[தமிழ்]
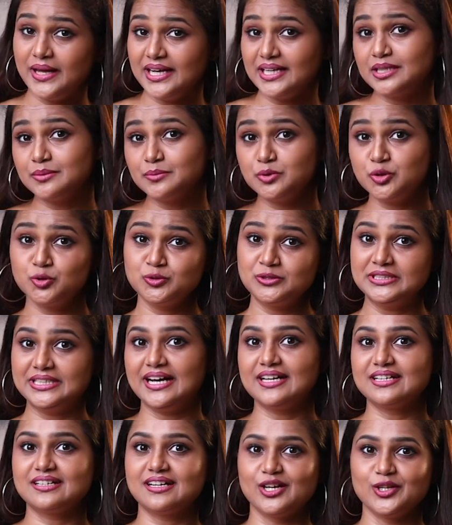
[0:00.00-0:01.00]
வெல்கம் டு
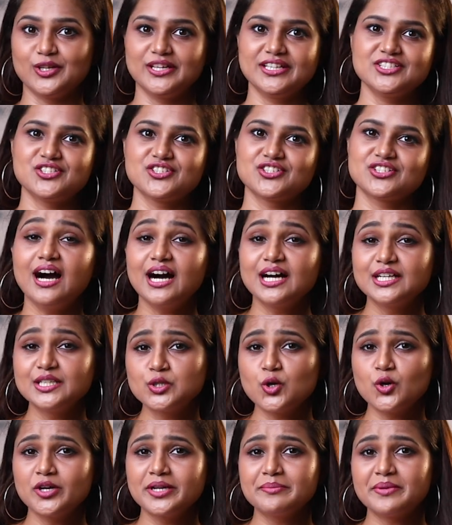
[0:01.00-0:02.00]
திஹார் காலேஜ்
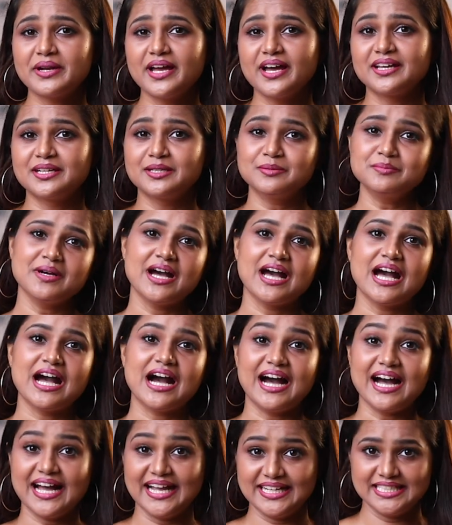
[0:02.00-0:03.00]
அனுகோணி பிரயாணம்
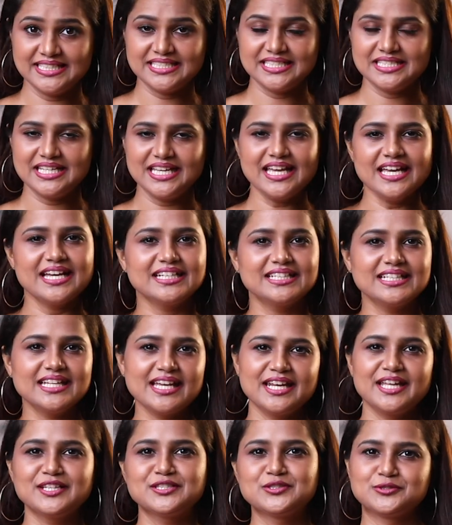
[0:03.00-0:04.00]
ஐடென்டிட்டி
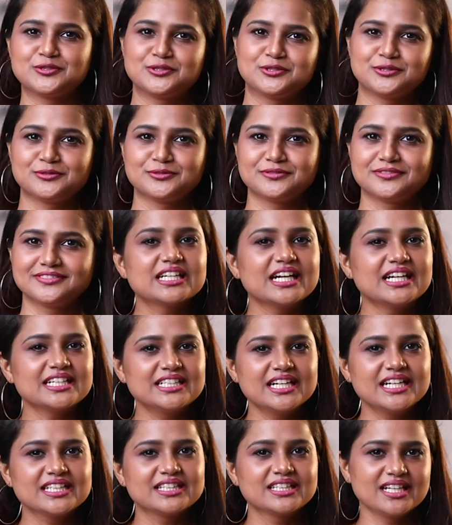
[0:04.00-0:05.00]
நேனே சூஸ்து
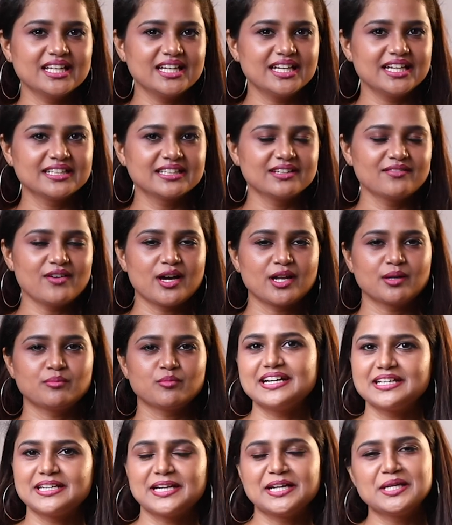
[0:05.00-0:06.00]
கன்னடத்துல இந்த
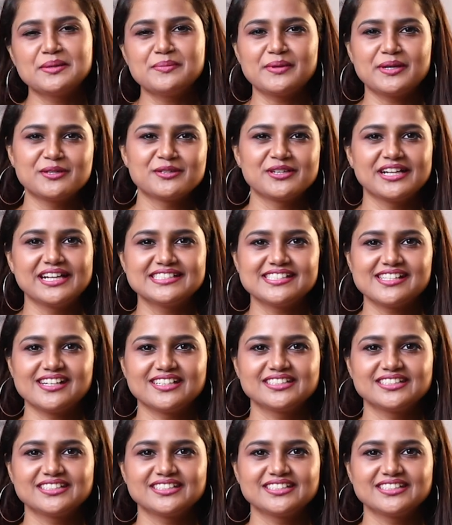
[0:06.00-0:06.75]
வாரம் ரெண்டு படம் ரிலீஸ்